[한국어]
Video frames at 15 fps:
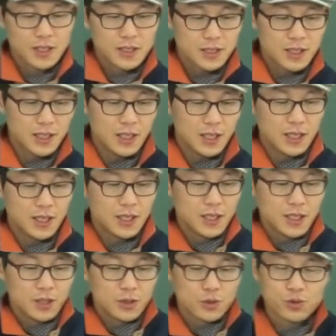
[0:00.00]
자,
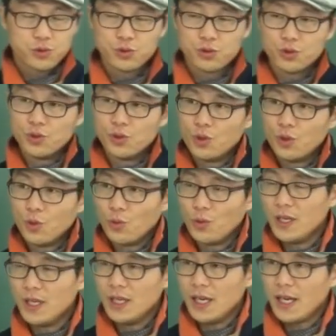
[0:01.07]
두,
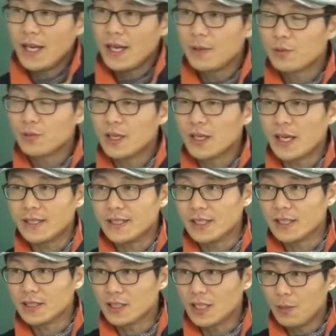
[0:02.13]
will, have가
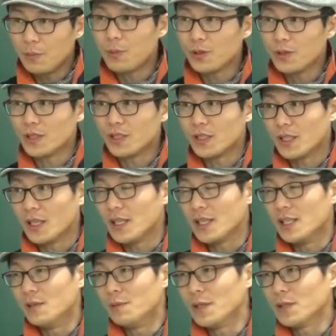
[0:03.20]
가장 대표적인 게
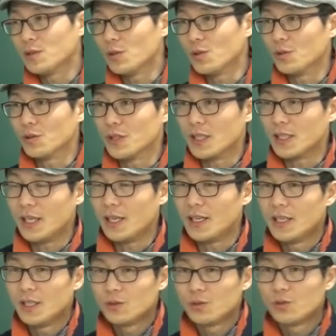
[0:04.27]
일반
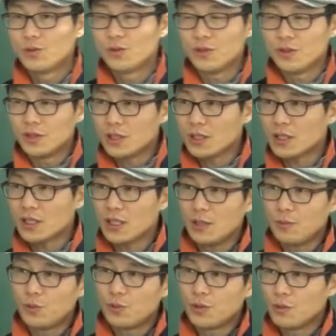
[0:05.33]
조동사다. 두는
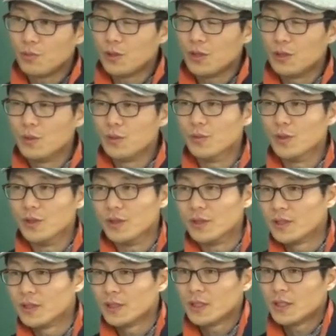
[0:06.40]
특징이 부정문, 의문문,
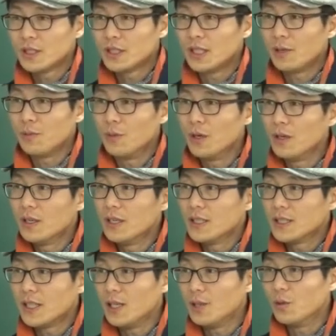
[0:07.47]
그 다음에 뭐?
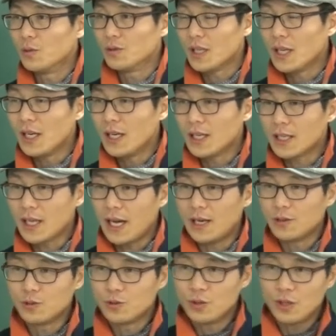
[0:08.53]
대동사,
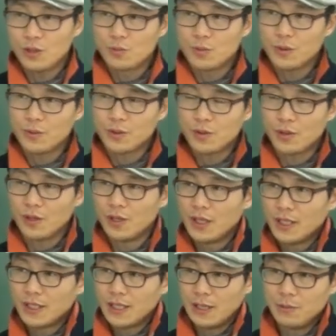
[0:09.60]
강조의 용법이 있고요.
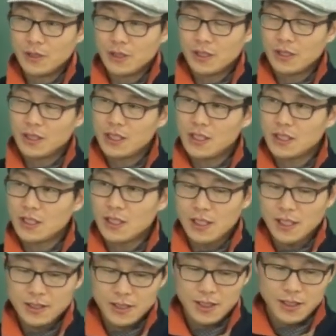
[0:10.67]
나머지는 시제를
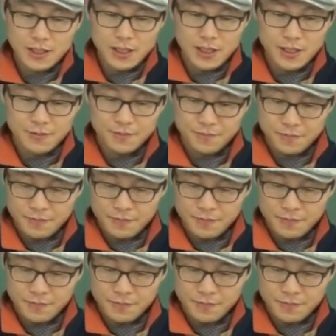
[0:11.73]
나타내더라.